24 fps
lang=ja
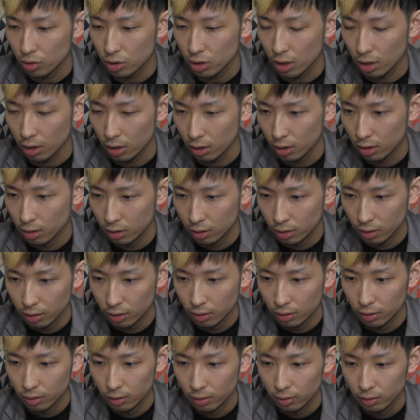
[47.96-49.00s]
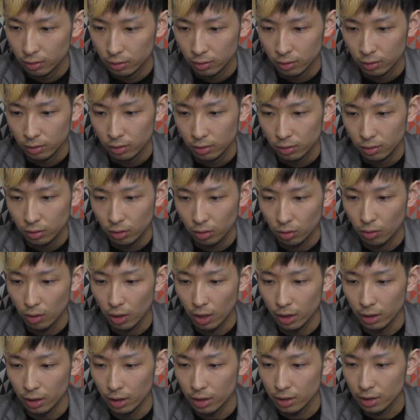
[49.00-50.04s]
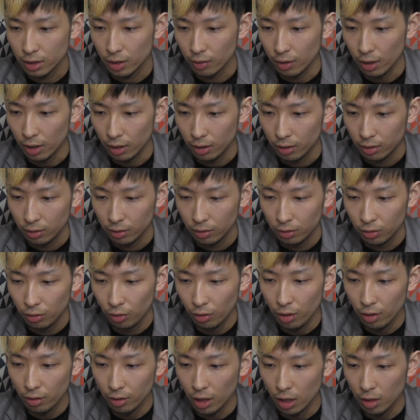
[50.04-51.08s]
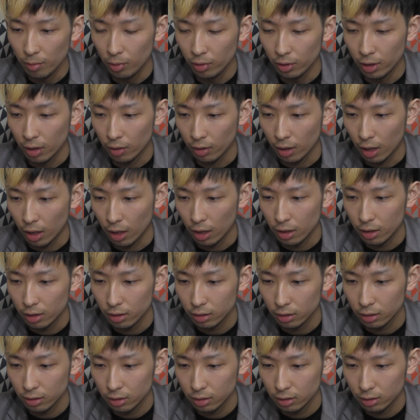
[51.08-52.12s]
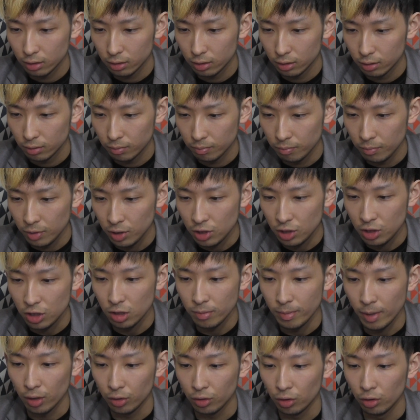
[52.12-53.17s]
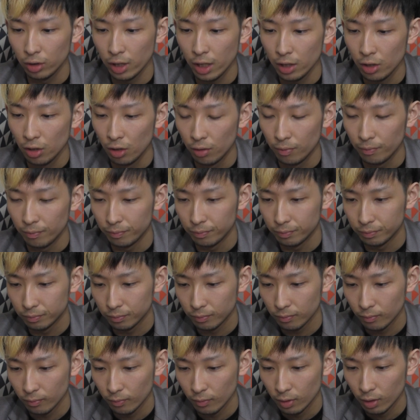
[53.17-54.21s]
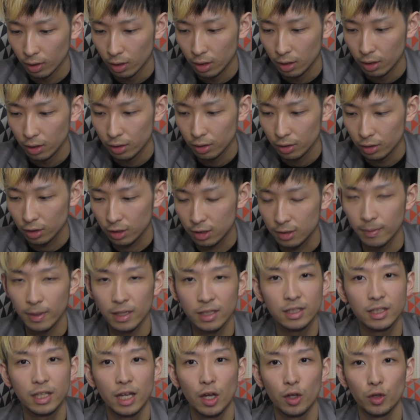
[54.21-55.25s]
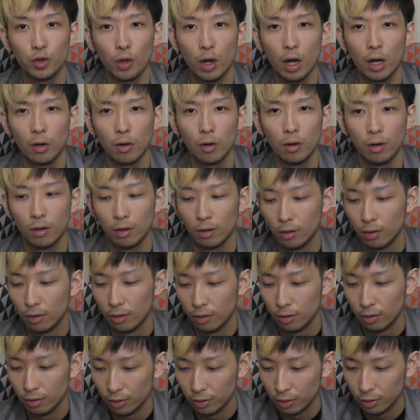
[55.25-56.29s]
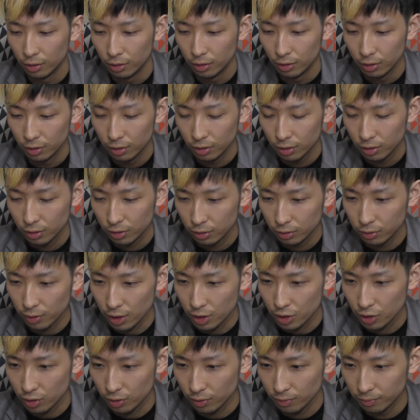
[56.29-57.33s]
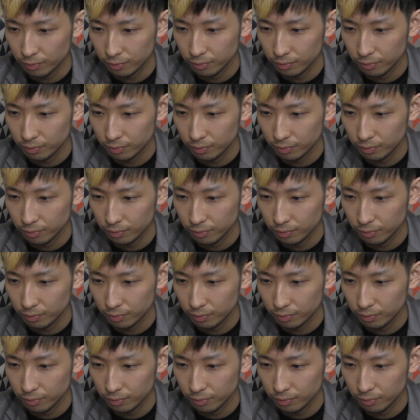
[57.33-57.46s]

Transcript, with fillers: 直。よくわかんないですけどね。どれぐらいのもんなのか。道しるべの灯台の、来ましたよ、ドラゴン。詳しく。